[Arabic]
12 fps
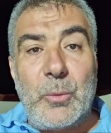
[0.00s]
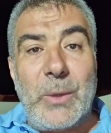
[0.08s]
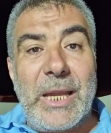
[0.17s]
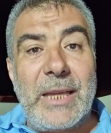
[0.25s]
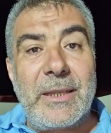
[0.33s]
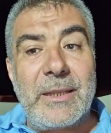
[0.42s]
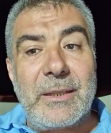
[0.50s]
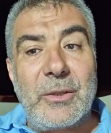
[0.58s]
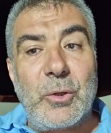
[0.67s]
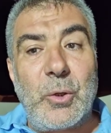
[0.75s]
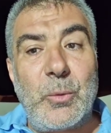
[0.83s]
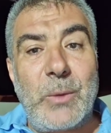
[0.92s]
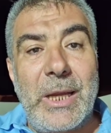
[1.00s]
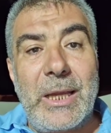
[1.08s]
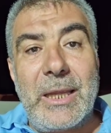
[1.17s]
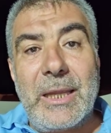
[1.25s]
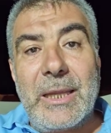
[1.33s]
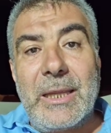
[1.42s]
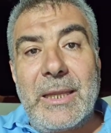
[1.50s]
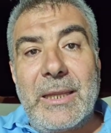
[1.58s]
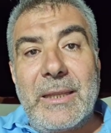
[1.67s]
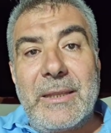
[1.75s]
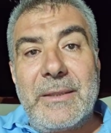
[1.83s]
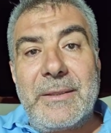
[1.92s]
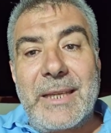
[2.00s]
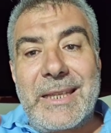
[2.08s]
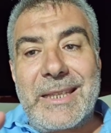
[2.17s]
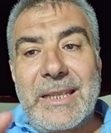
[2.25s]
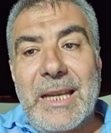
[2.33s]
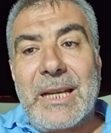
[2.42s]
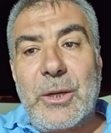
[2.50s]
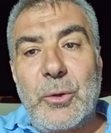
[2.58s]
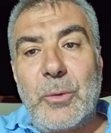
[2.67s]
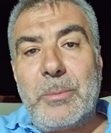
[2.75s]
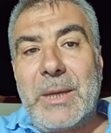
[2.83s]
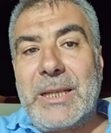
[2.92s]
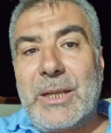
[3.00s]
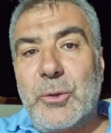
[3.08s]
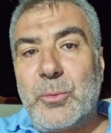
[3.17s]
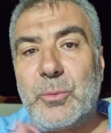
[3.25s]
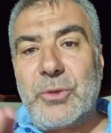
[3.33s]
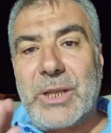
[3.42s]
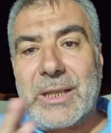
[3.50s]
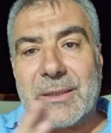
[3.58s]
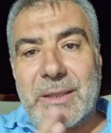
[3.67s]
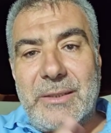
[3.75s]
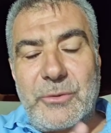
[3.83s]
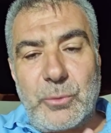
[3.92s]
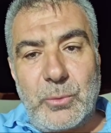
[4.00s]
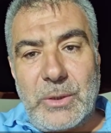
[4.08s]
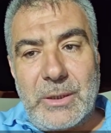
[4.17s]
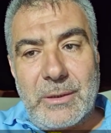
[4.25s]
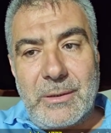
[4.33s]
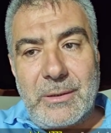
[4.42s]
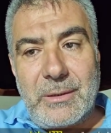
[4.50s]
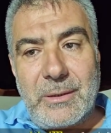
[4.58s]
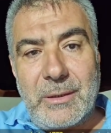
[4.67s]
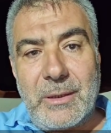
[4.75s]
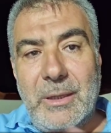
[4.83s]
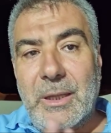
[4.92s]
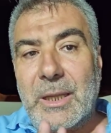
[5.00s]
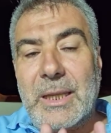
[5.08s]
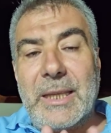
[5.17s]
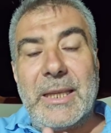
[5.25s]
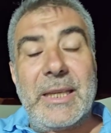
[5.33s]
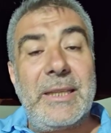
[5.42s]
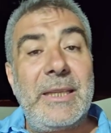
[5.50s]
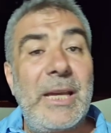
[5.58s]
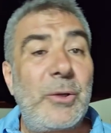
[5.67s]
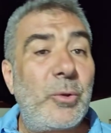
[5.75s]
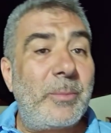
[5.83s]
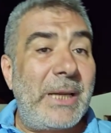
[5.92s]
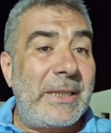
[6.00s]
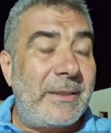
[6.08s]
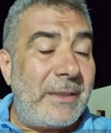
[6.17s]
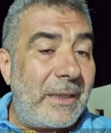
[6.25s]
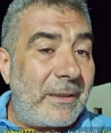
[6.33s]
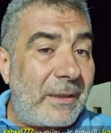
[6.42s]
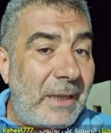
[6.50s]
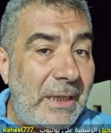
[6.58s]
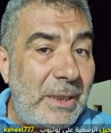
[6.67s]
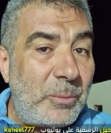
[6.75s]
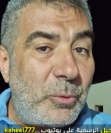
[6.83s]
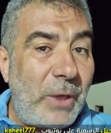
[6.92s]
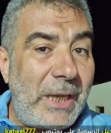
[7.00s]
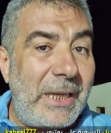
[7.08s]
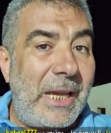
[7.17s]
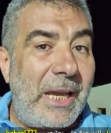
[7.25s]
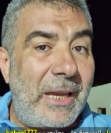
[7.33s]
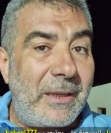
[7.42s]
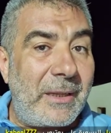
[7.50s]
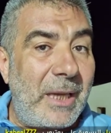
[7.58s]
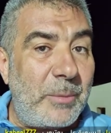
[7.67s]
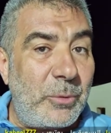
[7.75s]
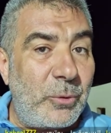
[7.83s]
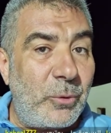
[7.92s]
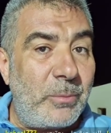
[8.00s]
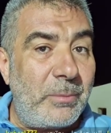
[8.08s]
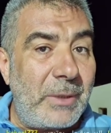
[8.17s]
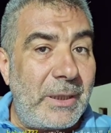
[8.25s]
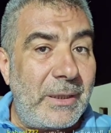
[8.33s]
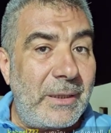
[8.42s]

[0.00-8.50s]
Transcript: ولكن هو ذكرهم أنه مجرد رسول إياكم أن تنقلبوا على أعقابكم